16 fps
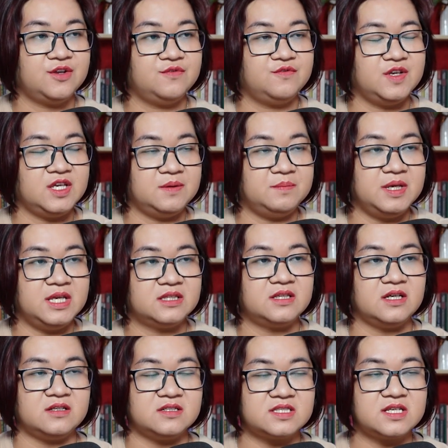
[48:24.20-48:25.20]
Vì bị
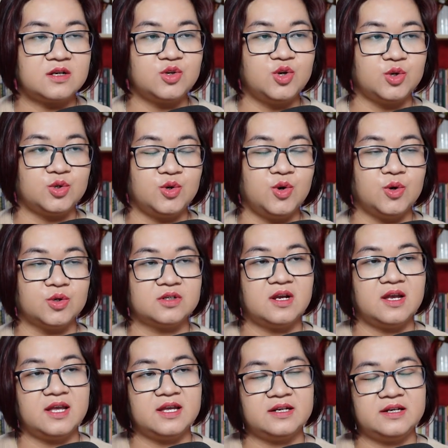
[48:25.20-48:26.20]
tỉnh giấc đột ngột
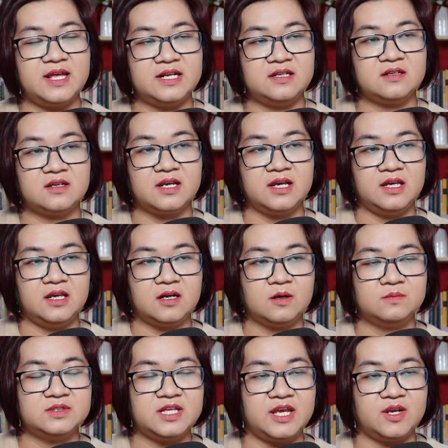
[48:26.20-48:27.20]
nên Kỳ
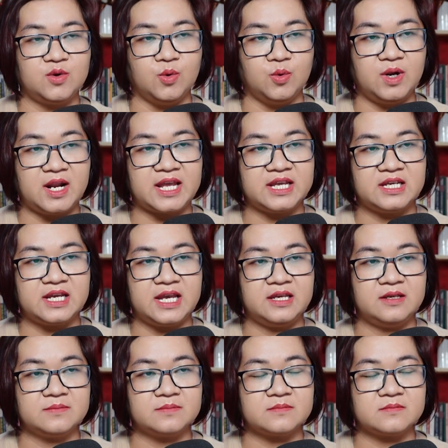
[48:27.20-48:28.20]
không thể ngủ lại
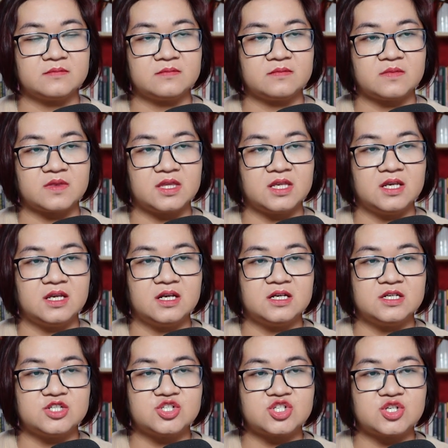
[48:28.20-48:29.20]
ngay.
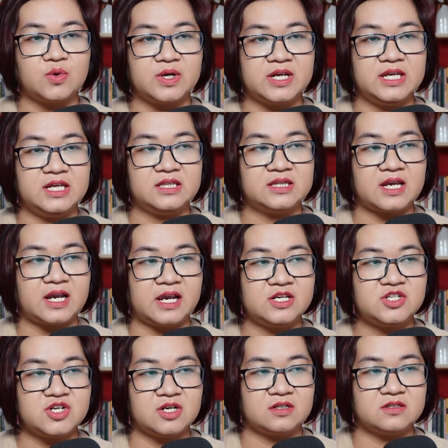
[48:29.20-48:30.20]
Sau khi
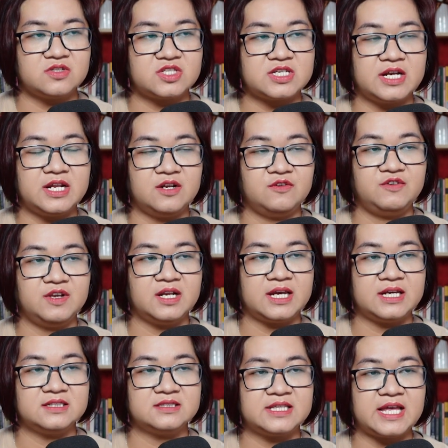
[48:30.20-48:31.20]
Thái trực sẽ đến phiên
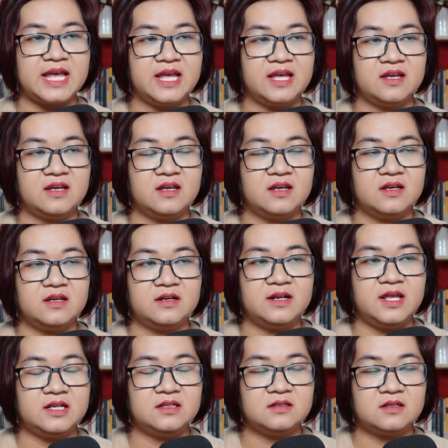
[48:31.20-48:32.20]
anh ta,
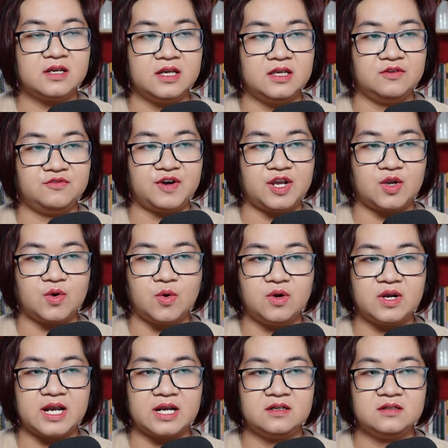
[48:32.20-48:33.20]
nên Kỳ phải cố
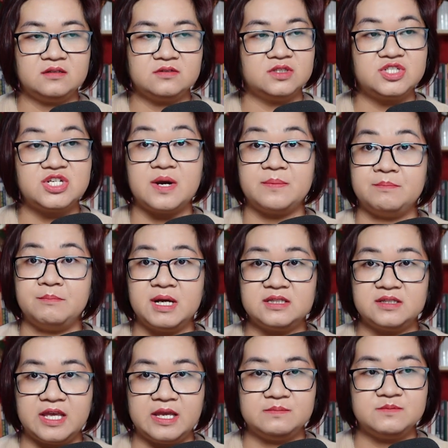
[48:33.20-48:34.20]
gắng chợp mắt
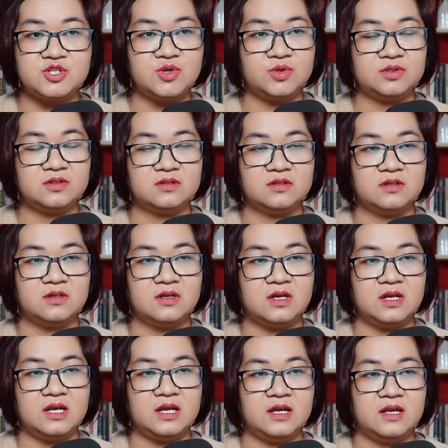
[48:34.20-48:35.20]
thêm chút.
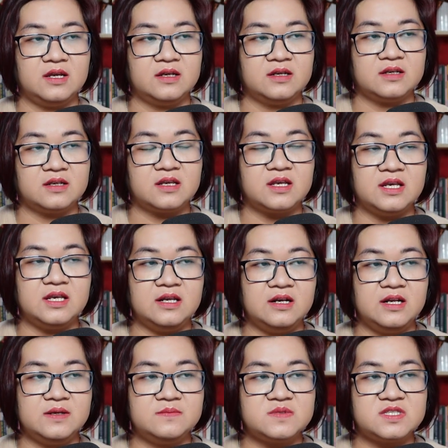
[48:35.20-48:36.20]
Kỳ
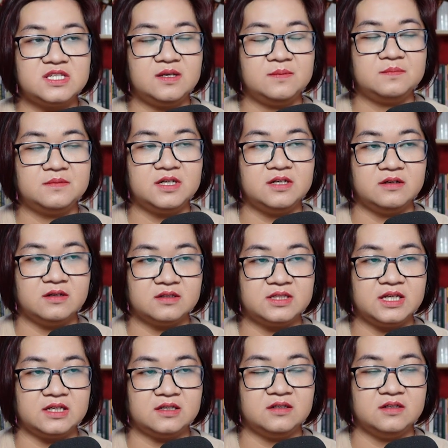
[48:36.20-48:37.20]
lim dim nửa
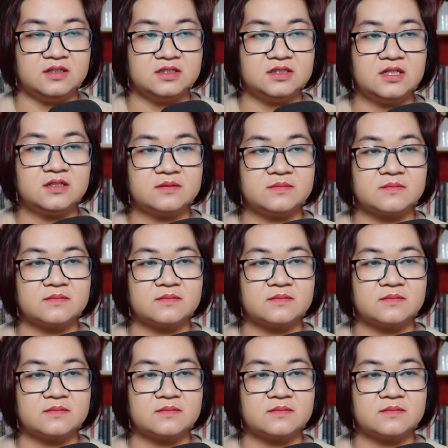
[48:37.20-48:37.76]
tỉnh nửa thức.